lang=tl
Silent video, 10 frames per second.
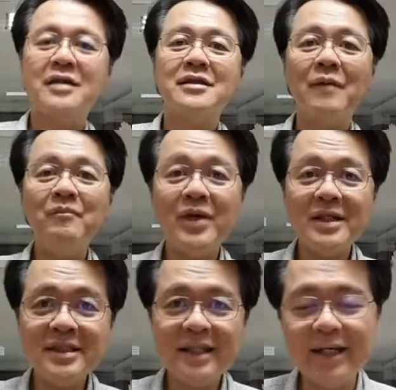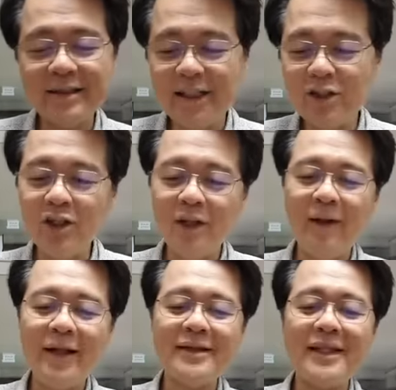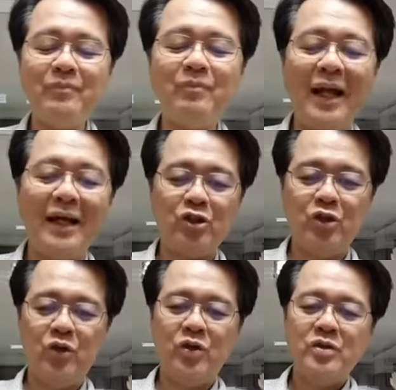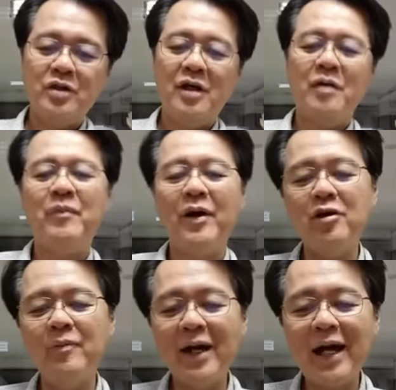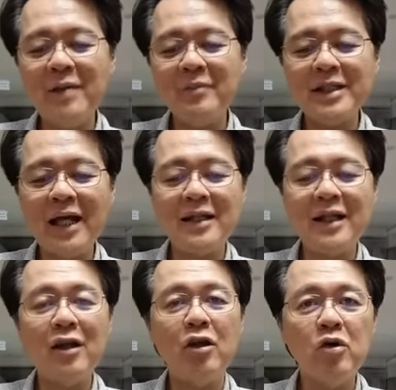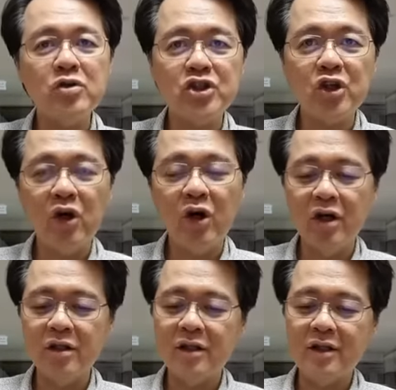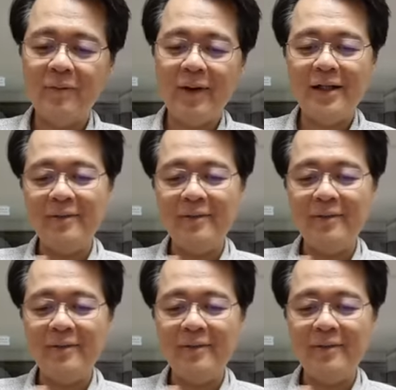Number six, ito naman tip lang 'to pag gumagamit tayo ng lotion, di ba?